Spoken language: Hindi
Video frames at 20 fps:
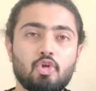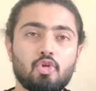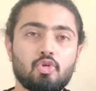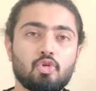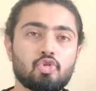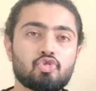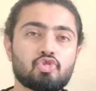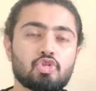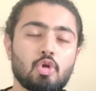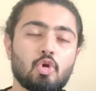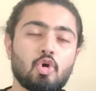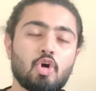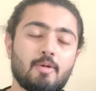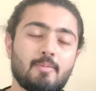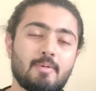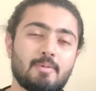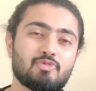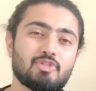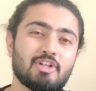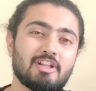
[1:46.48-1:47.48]
तो चलो
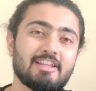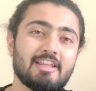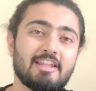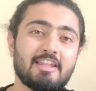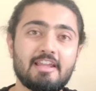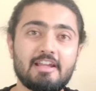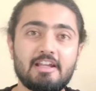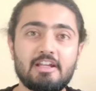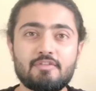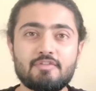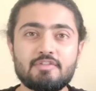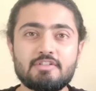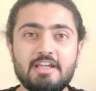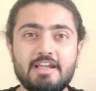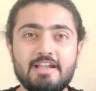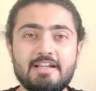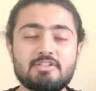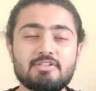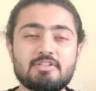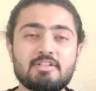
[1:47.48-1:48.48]
अब हम चलते हैं नेगेटिव
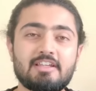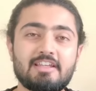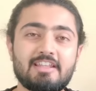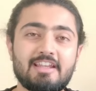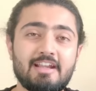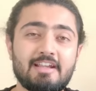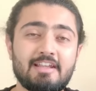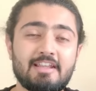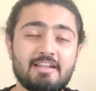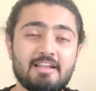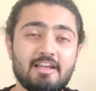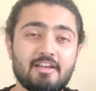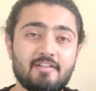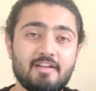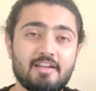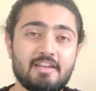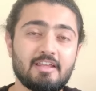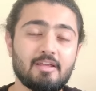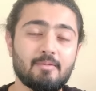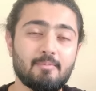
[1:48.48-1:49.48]
साइड्स क्रिएटिन
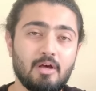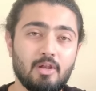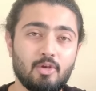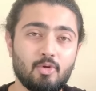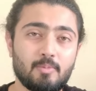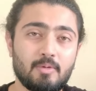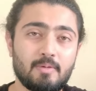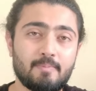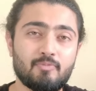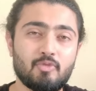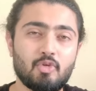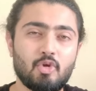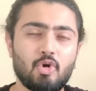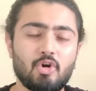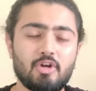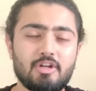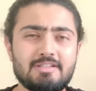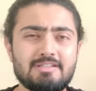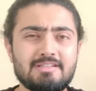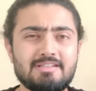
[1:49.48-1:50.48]
करवाने के बालों में
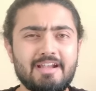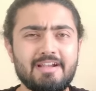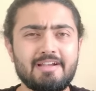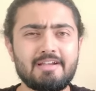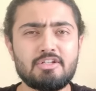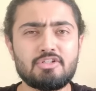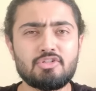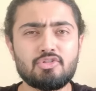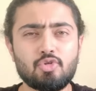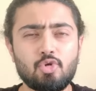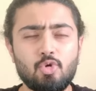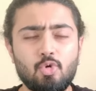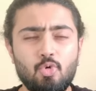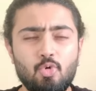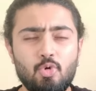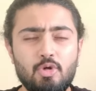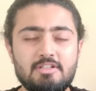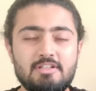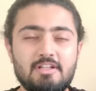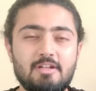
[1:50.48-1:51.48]
और इस साइड लिस्ट
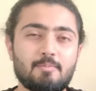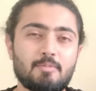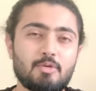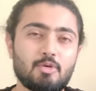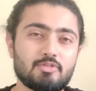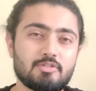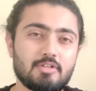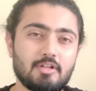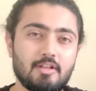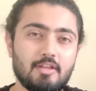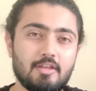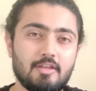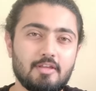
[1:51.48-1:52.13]
थोड़ी सी लंबी हो सकती